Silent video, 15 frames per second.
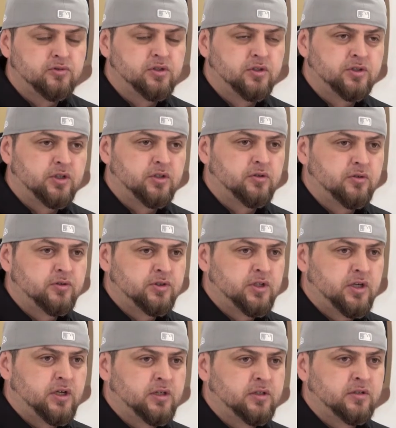różnych
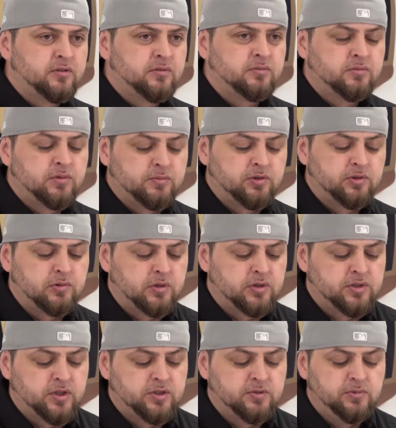szerokościach, na
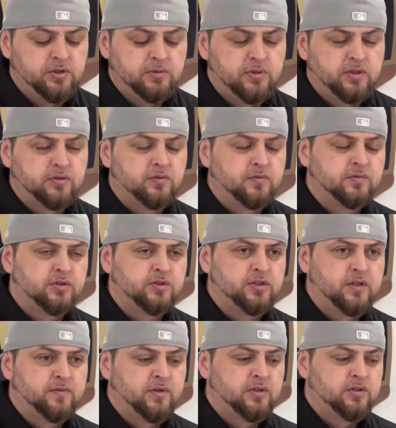przykład 6 mm czy
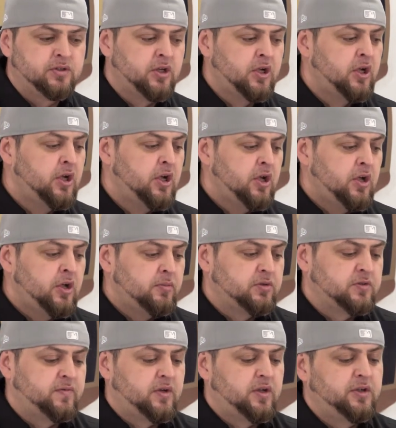9
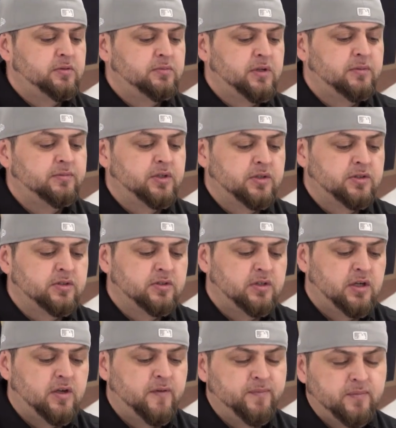pozwalają nam też
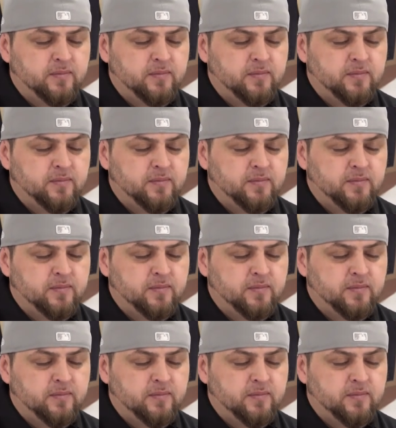na